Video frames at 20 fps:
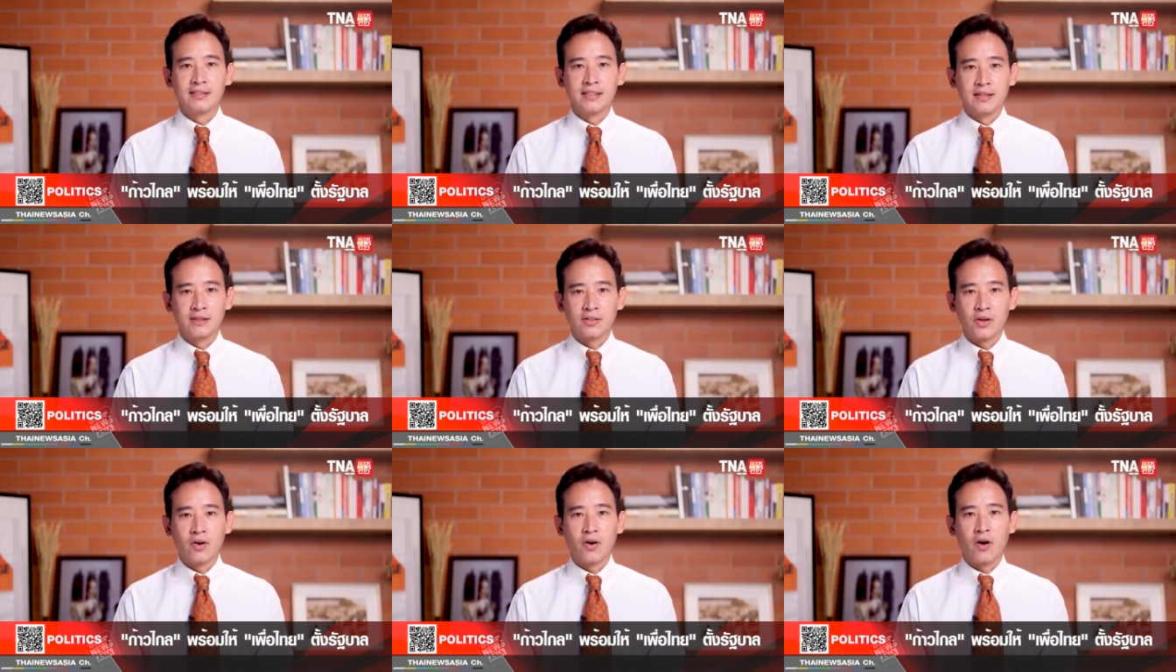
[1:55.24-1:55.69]
จึ
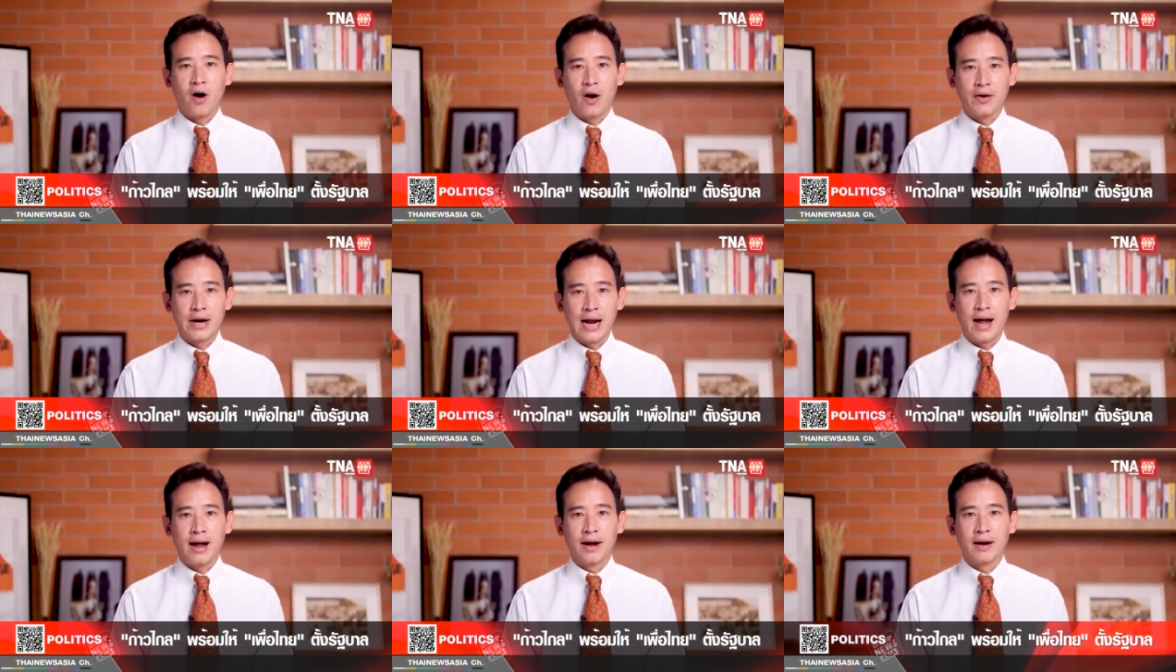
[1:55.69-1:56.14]
งต้องขอ
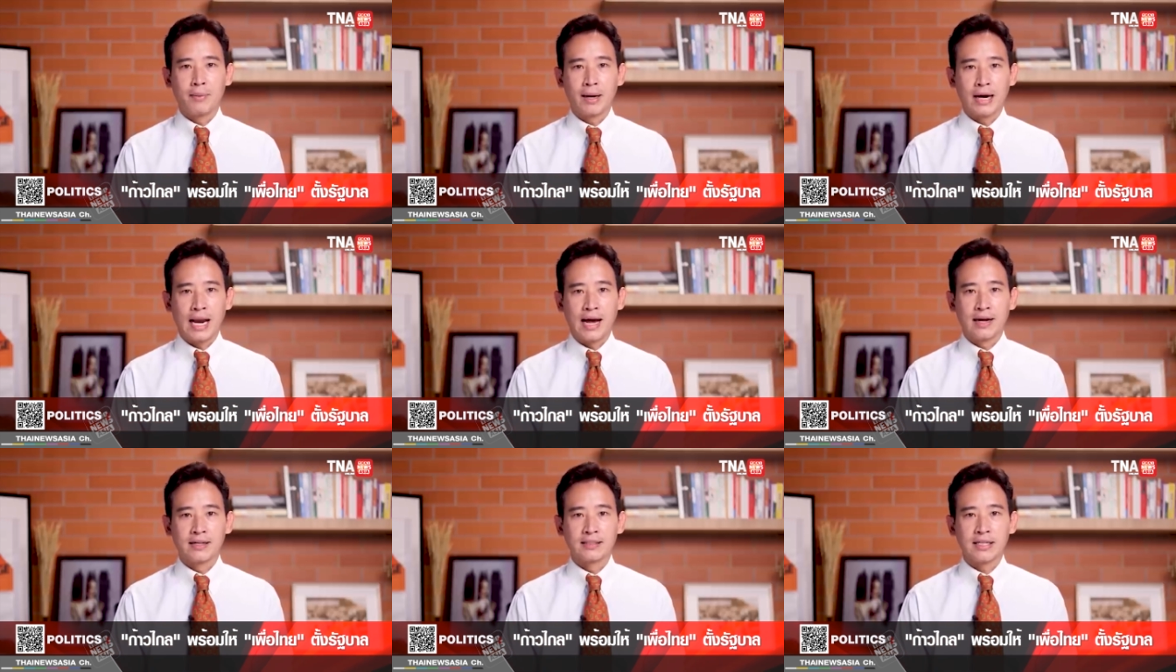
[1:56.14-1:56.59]
แรงพ
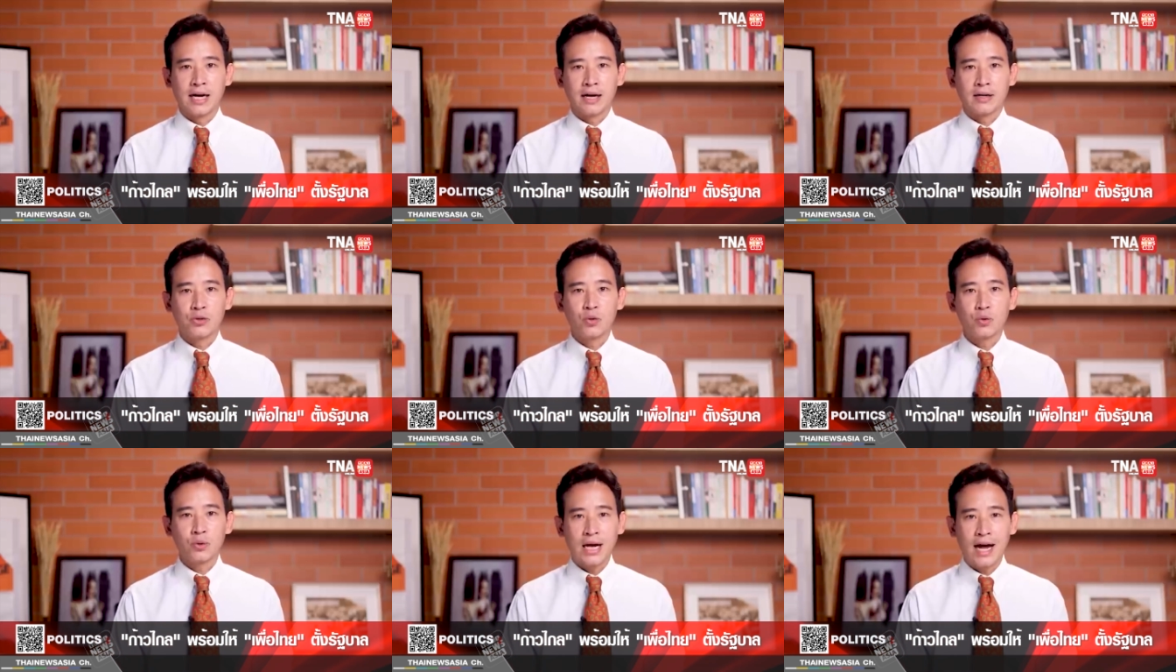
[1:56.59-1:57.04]
ลังจาก
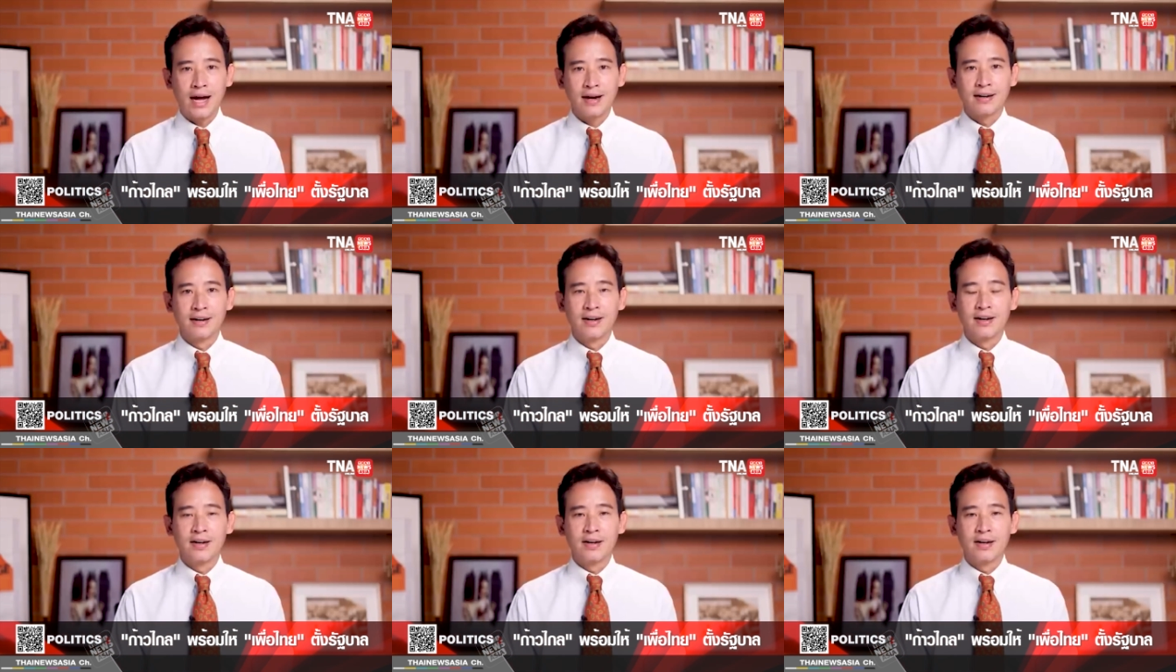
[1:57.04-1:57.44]
ทุกท่าน